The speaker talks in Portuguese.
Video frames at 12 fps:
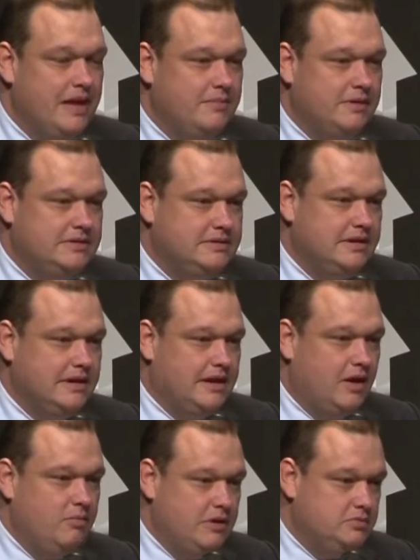mas
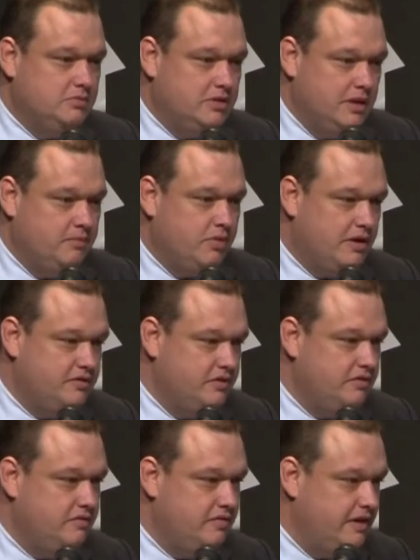ao mesmo tempo que a
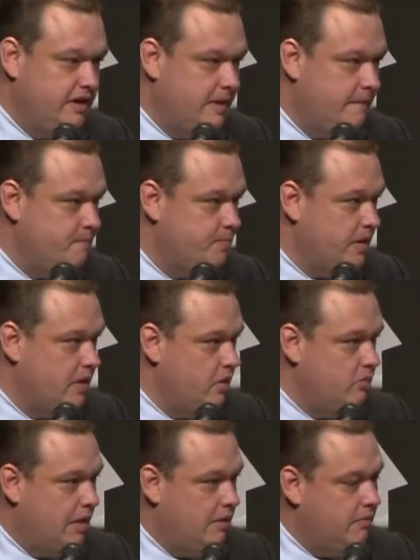gente vê
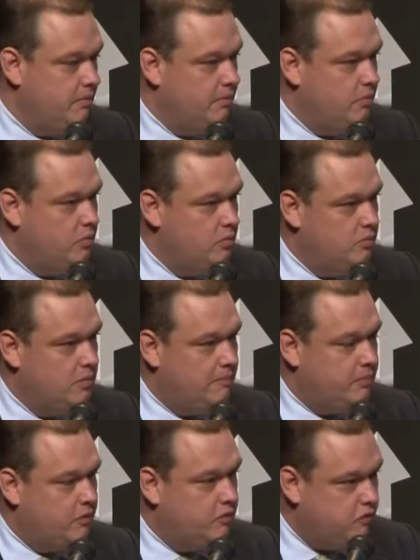uma, uma
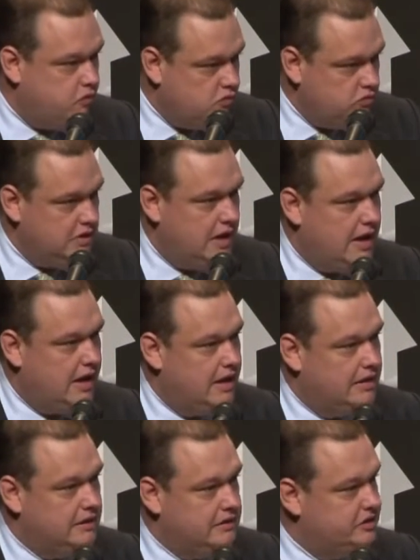profunda
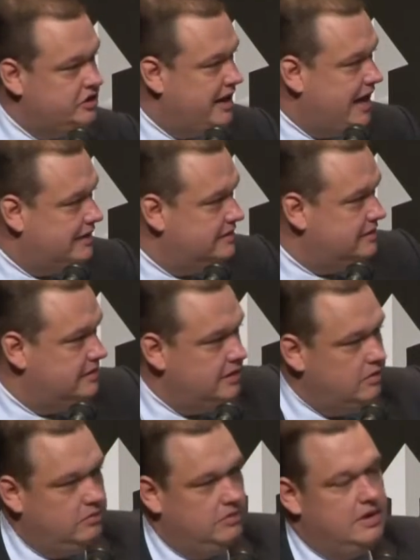
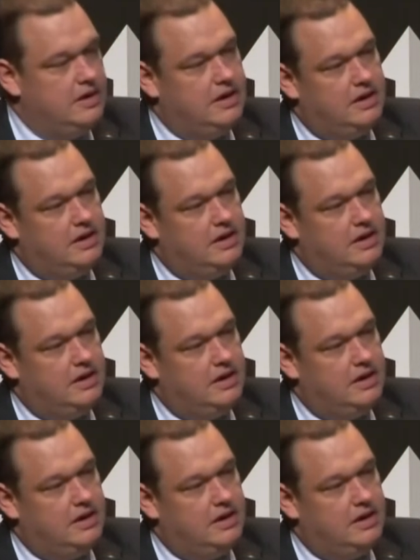geração,